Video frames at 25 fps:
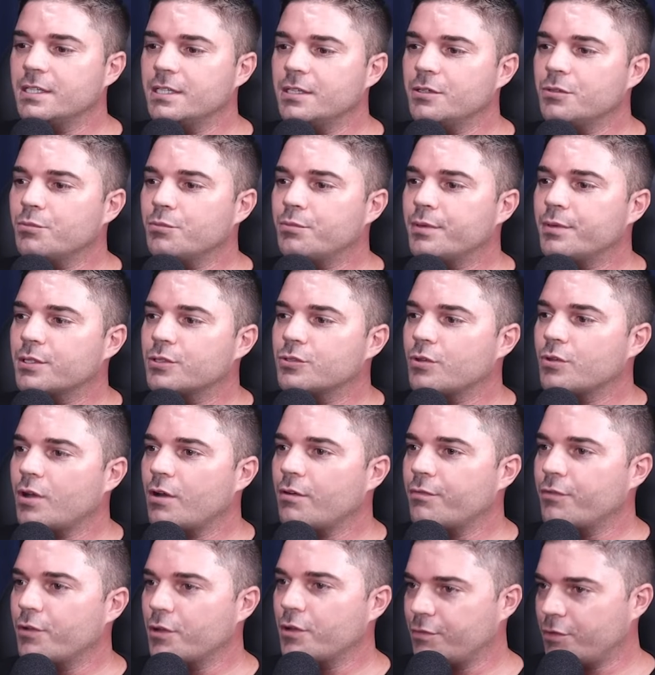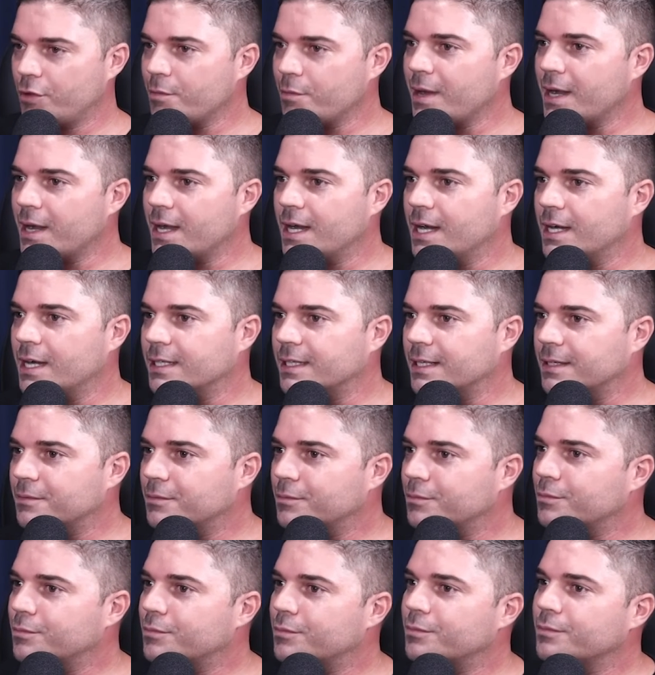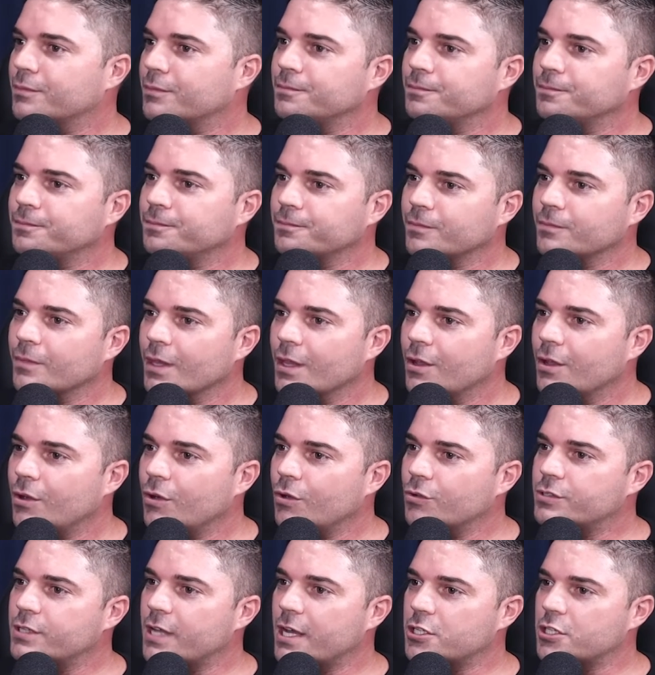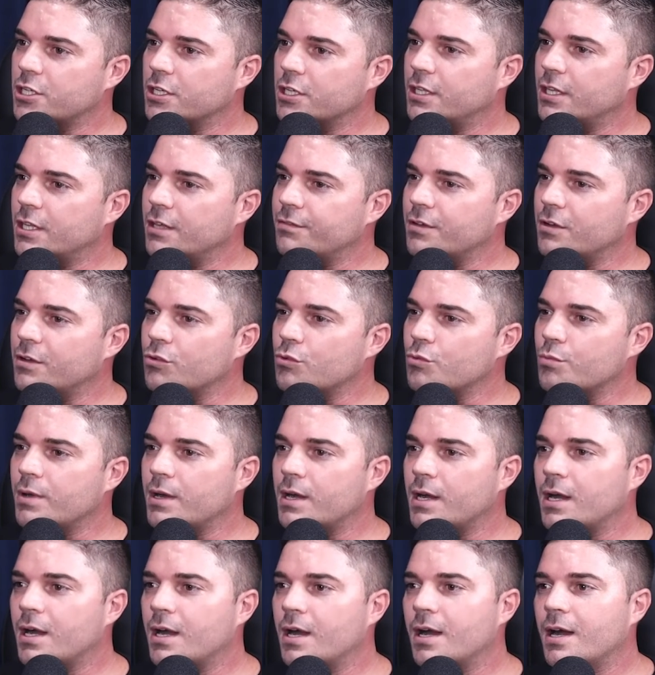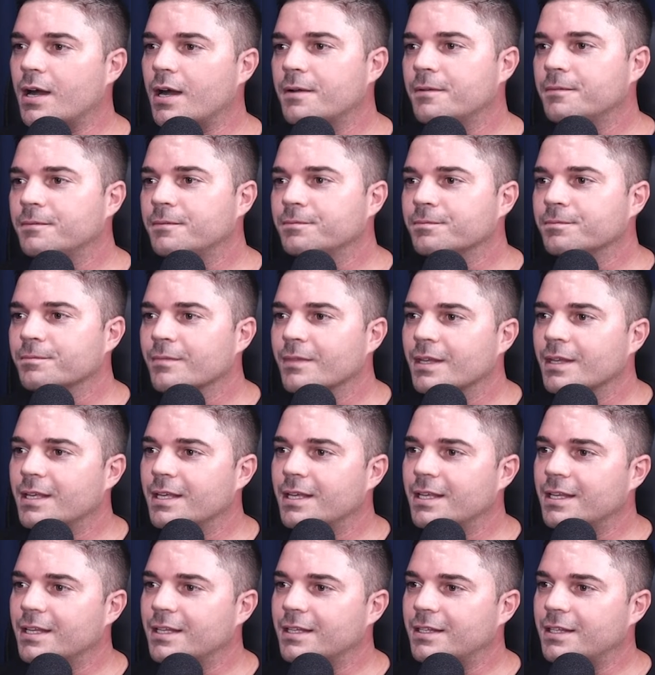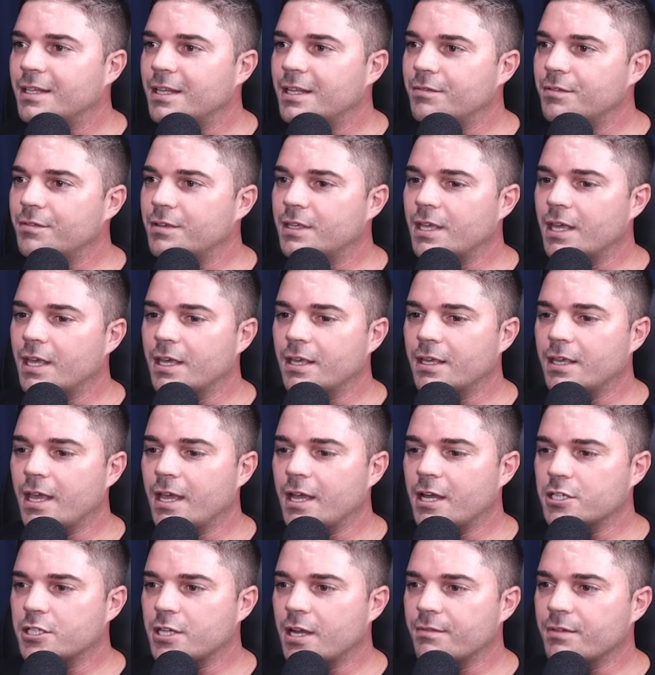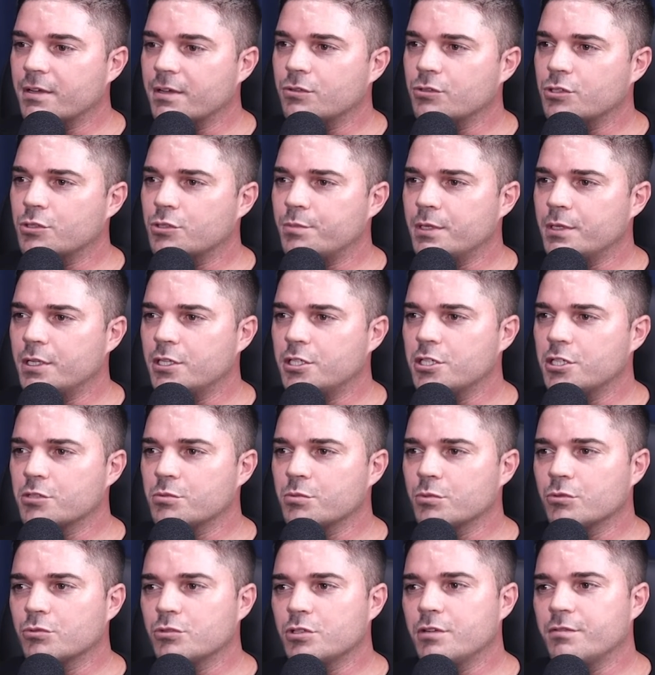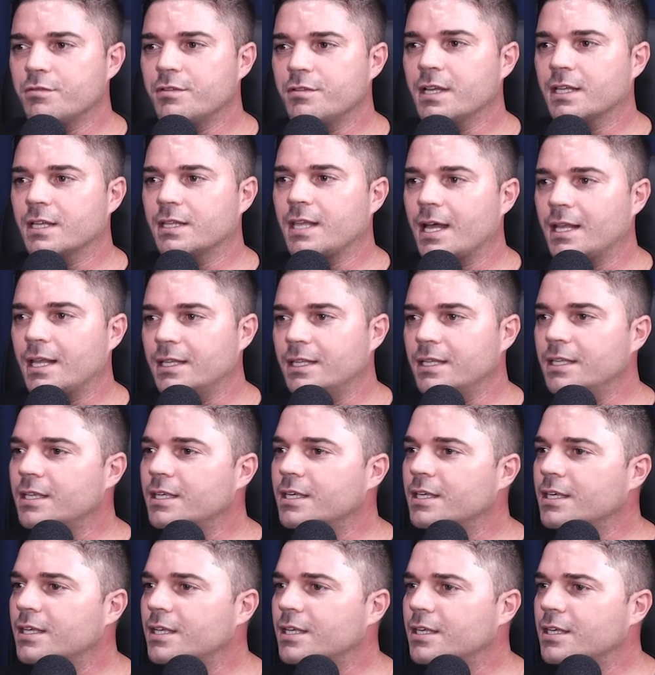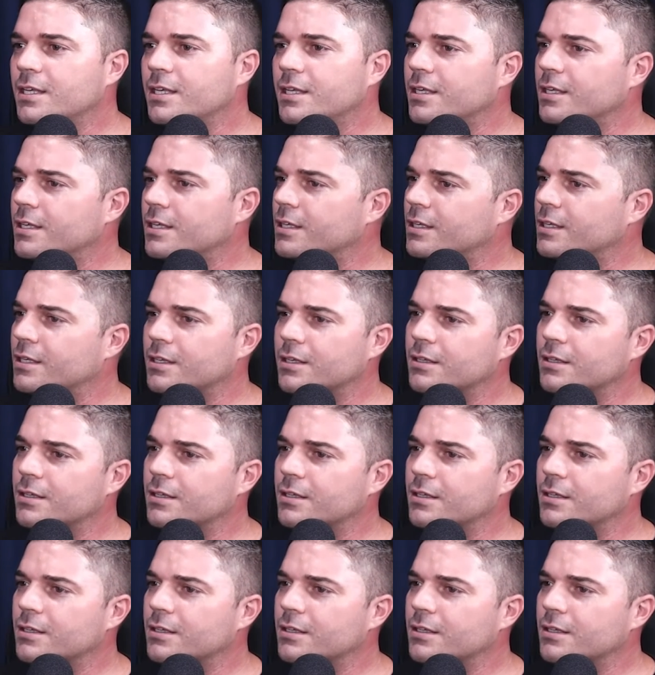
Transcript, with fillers: o pessoal foi, foi bacana você Olha. acha que teve alguma. Teve quem, quem, achava que o espiritismo não devia estar tá ali? Não, não